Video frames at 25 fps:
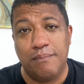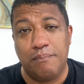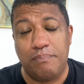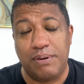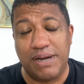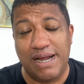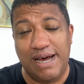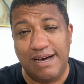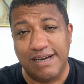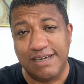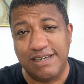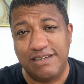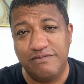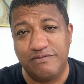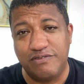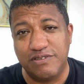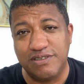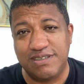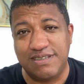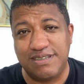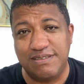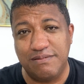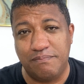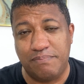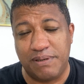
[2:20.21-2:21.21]
Para que
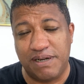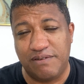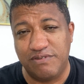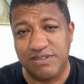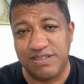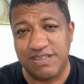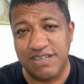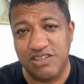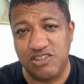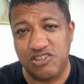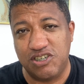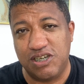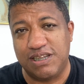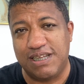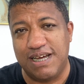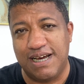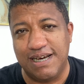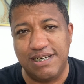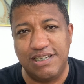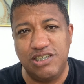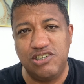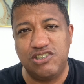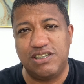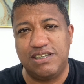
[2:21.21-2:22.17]
você, para você que já está aqui,